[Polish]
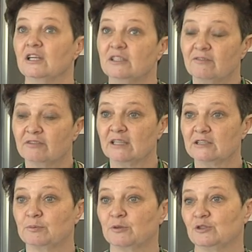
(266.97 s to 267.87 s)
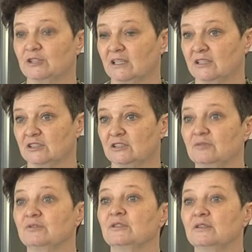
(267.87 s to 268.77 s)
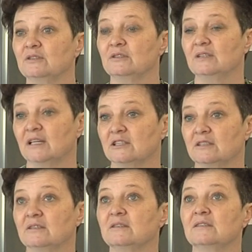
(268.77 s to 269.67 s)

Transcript: w nadprożach czy w, nad y,